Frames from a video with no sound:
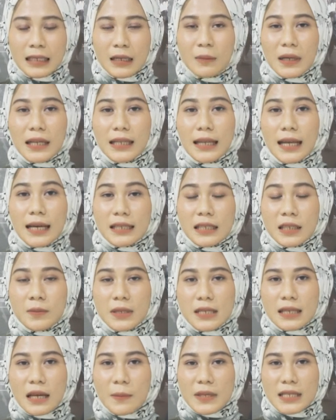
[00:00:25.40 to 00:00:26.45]
Kembali lagi
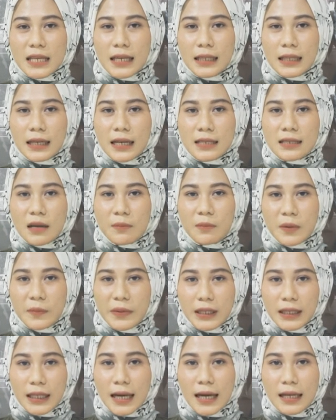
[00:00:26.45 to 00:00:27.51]
bersama saya Triasa
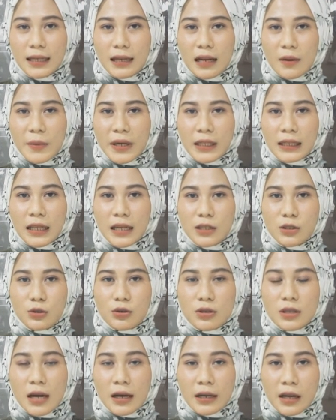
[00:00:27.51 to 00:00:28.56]
Permita dalam Headline
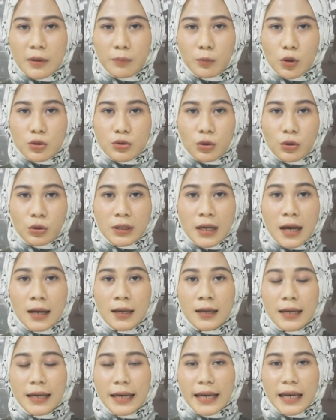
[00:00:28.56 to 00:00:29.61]
News Harian Pos
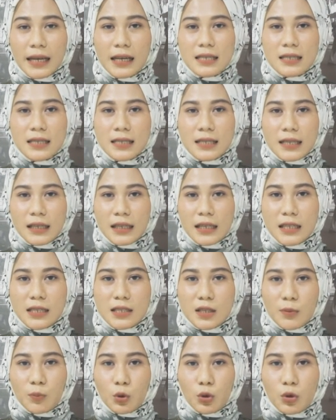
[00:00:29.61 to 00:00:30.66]
Kota, edisi
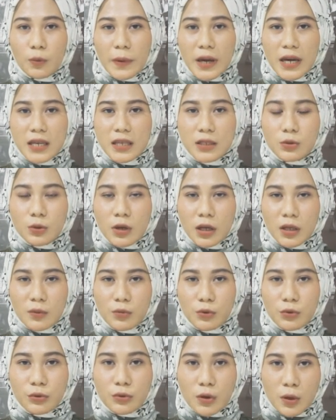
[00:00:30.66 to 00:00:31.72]
Senin 10 Mei
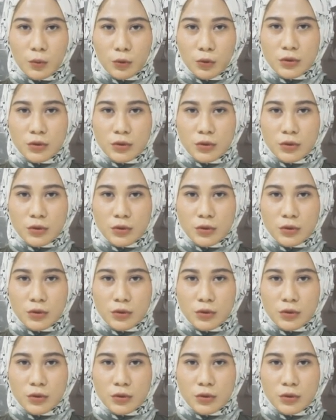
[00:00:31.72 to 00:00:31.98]
2021.